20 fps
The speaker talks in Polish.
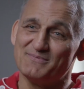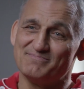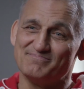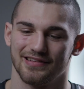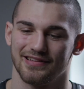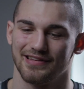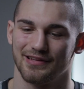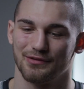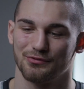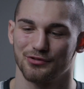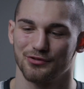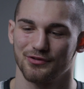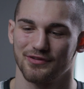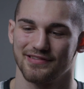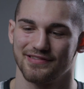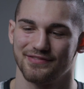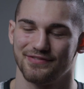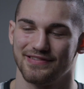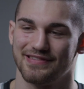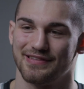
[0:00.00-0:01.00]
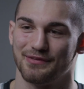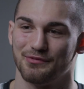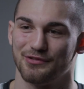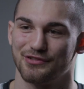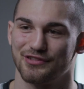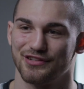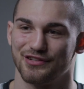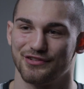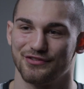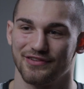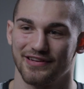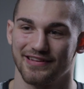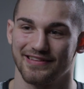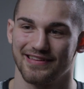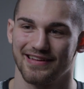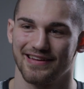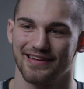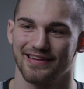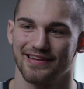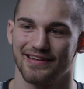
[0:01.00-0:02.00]
E, na przykład z wicemistrzem
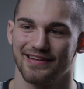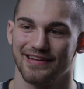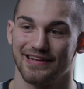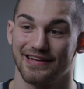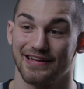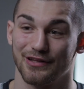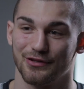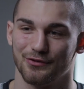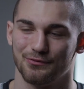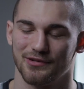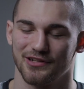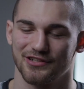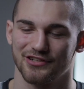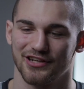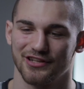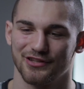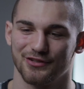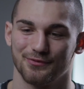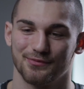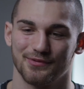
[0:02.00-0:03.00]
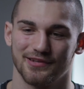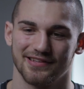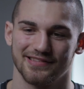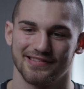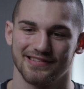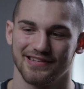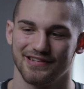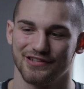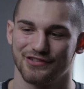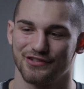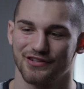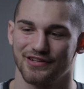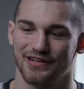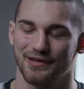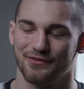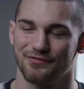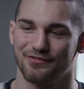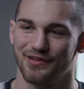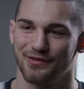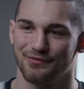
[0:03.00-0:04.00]
świata, e, Kano Machado,
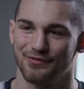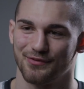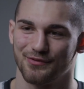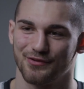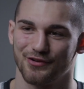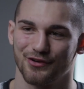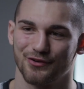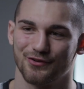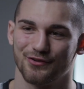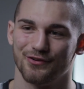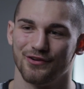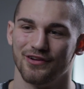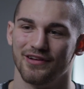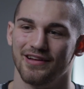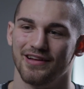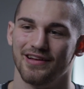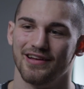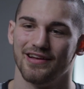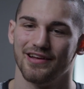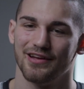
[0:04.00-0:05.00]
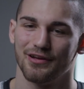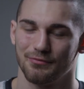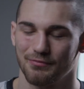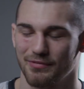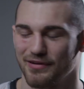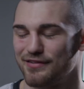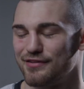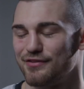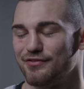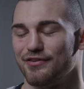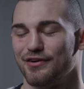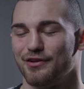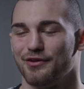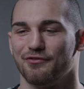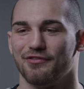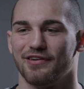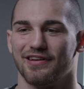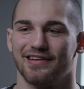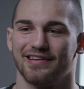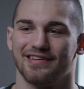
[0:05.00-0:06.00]
Brazylijczykiem w tamtym roku. Bardzo fajną
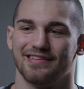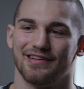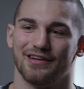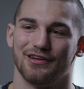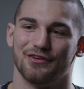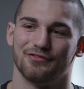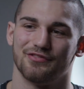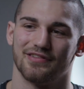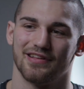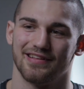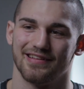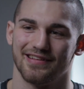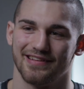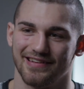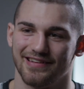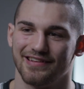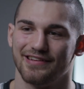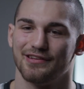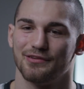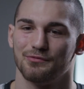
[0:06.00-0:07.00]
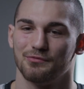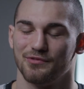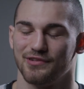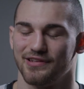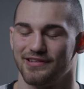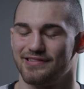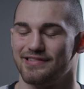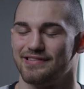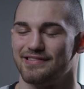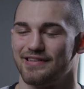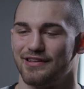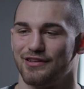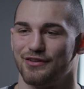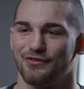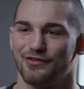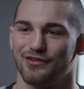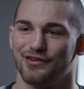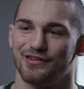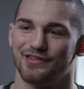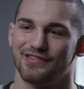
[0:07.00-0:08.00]
walkę dałem wtedy i jestem
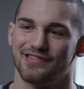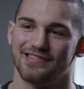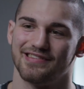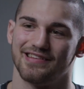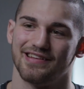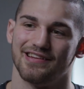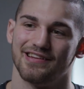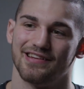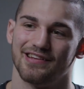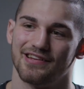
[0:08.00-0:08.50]
zadowolony z niej.